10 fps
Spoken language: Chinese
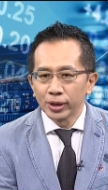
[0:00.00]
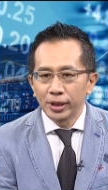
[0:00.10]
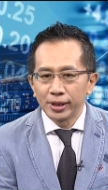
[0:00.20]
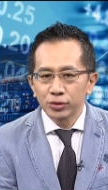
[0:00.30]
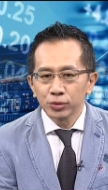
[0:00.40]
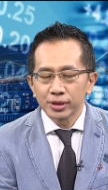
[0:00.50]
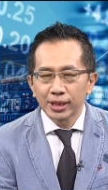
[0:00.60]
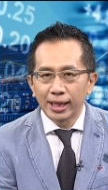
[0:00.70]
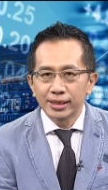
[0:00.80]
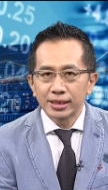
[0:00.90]
的因素是
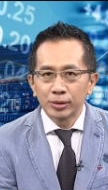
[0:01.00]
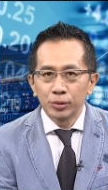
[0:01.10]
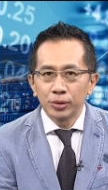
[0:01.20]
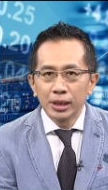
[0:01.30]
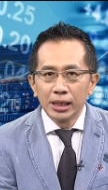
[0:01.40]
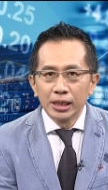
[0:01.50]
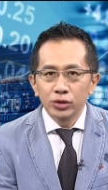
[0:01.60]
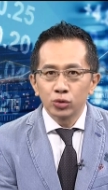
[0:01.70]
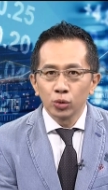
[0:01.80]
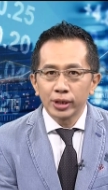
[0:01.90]
来自于。
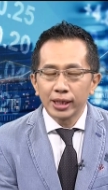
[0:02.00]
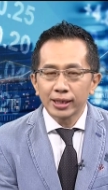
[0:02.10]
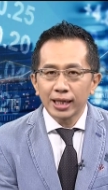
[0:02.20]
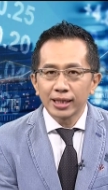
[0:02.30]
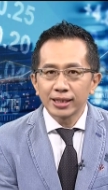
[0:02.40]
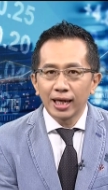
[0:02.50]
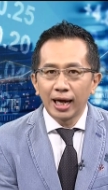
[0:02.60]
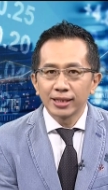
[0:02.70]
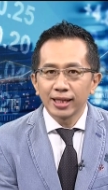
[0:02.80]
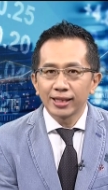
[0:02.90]
昨天大家
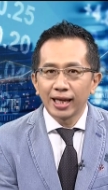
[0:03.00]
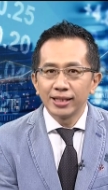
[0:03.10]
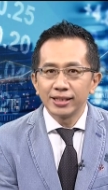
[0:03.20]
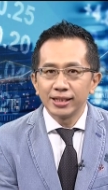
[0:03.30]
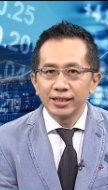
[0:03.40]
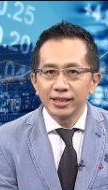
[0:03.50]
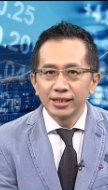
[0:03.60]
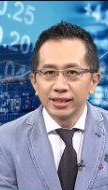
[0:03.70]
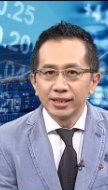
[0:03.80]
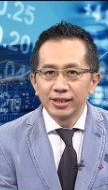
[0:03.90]
还在担心，
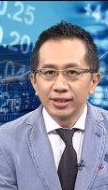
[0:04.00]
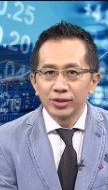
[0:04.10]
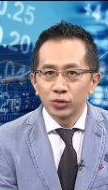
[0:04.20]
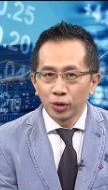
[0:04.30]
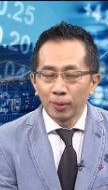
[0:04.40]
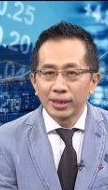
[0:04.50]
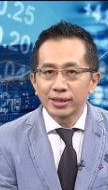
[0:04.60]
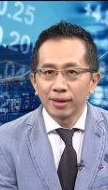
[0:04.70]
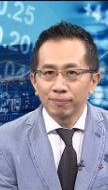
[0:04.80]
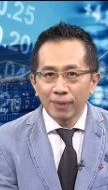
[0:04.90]
昨天晚
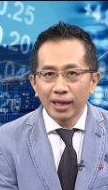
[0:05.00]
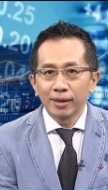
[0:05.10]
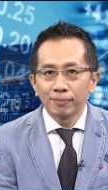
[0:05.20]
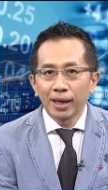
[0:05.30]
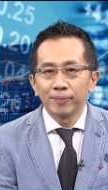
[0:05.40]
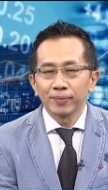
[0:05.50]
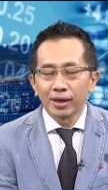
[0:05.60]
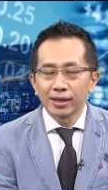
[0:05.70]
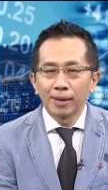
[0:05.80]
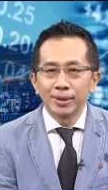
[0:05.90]
上八点半，
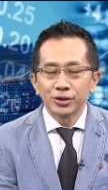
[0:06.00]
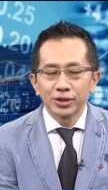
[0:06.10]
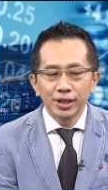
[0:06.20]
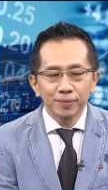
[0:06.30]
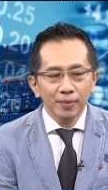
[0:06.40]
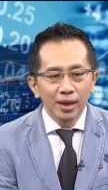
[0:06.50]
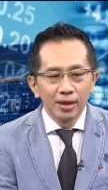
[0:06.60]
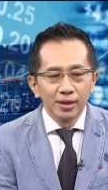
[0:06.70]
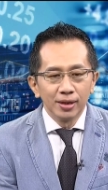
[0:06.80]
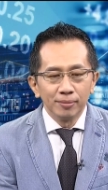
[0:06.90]
然后台北时间，
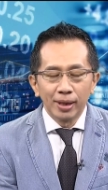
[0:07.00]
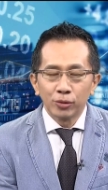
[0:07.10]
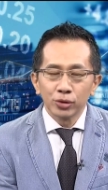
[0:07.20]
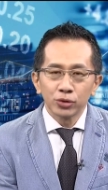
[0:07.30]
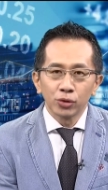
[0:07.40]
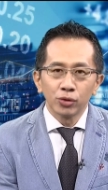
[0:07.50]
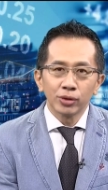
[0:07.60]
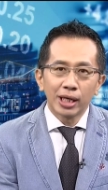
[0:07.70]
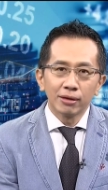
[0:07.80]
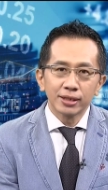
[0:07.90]
美国所
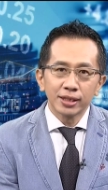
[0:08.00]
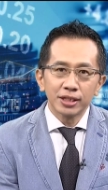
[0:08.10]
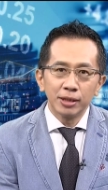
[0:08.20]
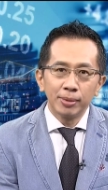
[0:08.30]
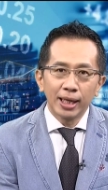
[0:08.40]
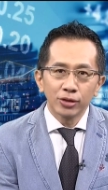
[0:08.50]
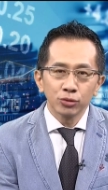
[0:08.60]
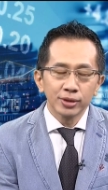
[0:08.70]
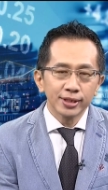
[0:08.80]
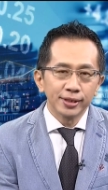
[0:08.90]
公告的这个 CPI
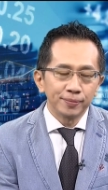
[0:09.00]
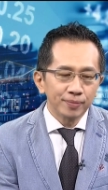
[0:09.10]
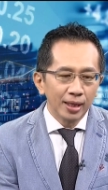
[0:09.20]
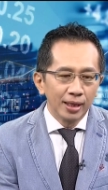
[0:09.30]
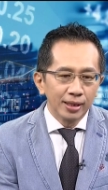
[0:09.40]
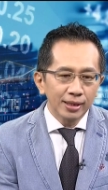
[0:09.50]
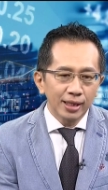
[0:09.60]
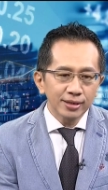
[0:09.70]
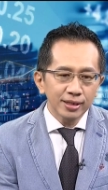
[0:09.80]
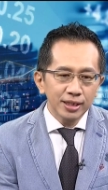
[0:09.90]
数字哦，
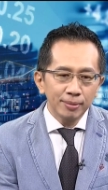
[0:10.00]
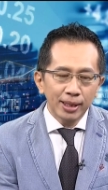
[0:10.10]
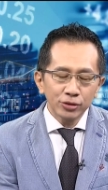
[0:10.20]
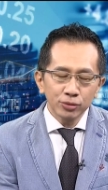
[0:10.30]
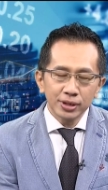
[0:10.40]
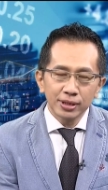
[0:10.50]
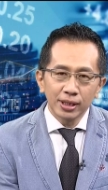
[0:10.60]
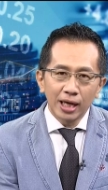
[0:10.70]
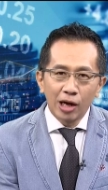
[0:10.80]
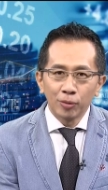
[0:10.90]
那这个 CPI 数字
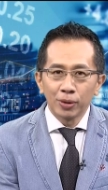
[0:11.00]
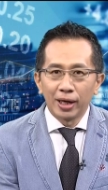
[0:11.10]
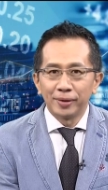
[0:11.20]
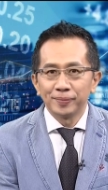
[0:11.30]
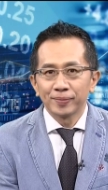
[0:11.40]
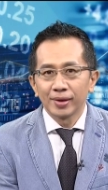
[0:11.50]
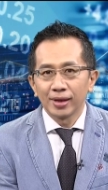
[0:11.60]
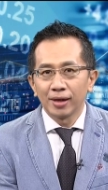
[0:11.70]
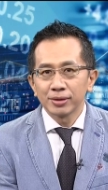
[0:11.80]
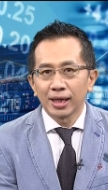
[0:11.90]
呢好与不好？
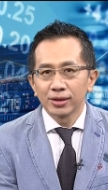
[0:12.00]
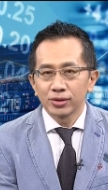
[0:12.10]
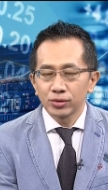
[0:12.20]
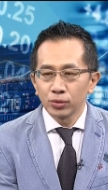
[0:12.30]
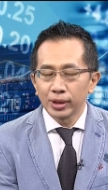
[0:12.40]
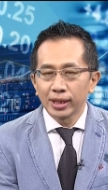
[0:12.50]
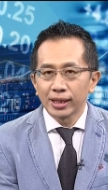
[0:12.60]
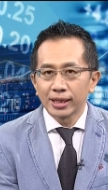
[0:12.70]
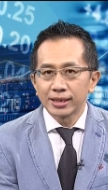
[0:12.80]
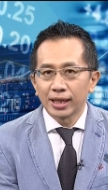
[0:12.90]
那我想昨天也
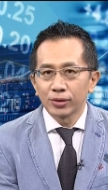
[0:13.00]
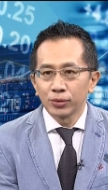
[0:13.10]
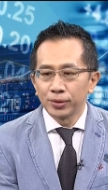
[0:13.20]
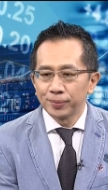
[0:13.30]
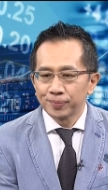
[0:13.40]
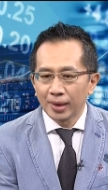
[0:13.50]
跟他讲过，